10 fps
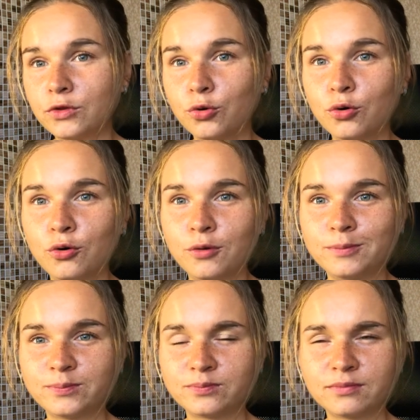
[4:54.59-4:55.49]

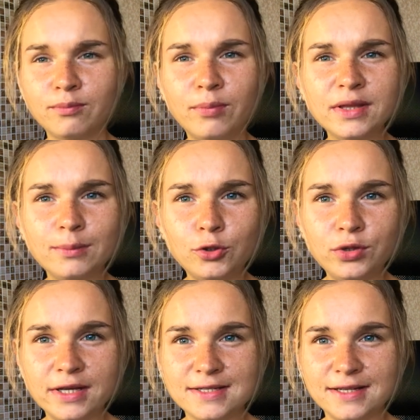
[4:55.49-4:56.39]
то
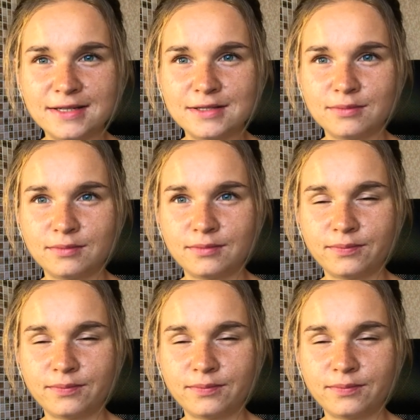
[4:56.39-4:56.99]
понаблюдай за этим.